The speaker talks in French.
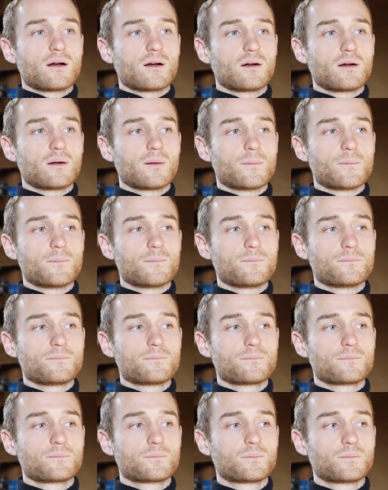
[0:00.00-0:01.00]
Euh,
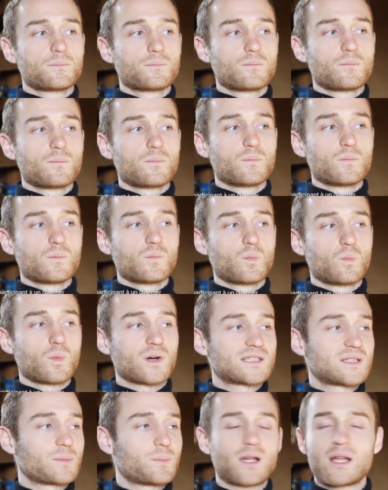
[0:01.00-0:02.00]

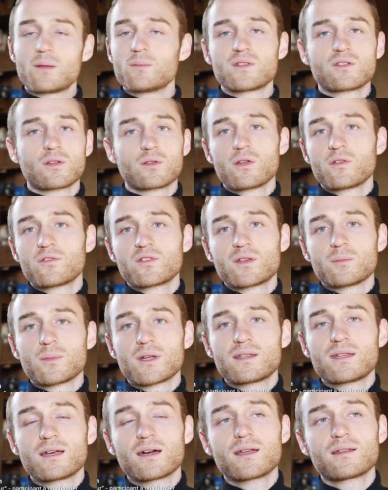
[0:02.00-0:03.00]
moi, c'est pas la mise en œuvre qui
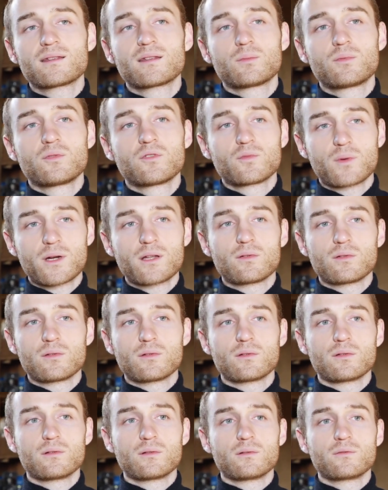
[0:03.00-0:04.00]
m'intéresse, c'est plus, ouais,
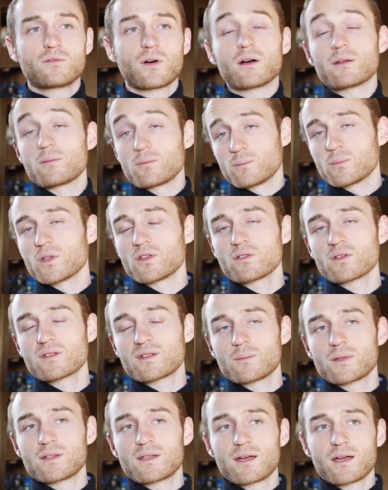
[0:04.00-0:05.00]
le. Enfin, bien sûr que
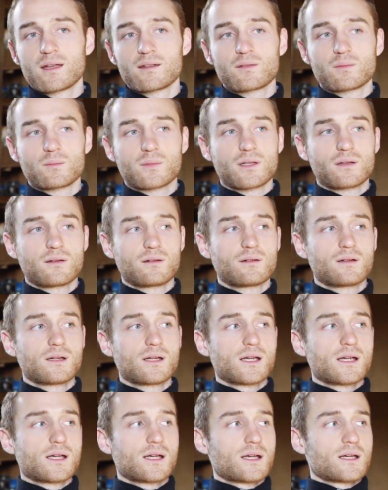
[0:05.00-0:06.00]
ça m'intéresse, mais euh,
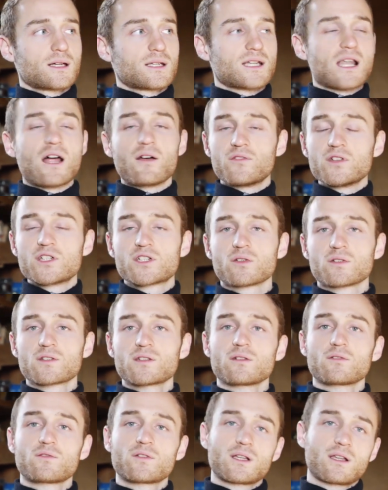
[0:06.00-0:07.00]
la vie de
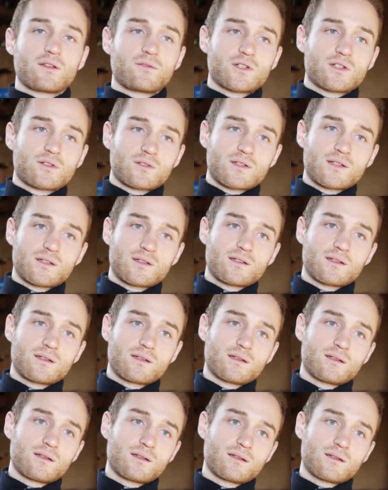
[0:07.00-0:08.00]
chantier, en fait, la vie de chantier,
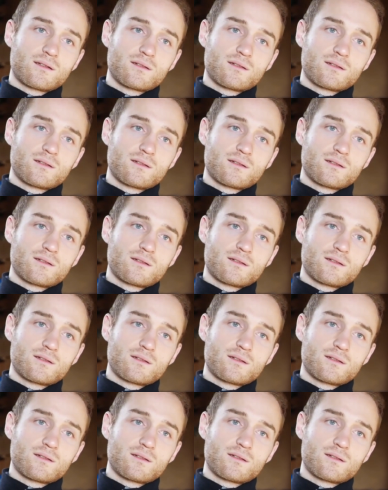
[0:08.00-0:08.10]
c'est.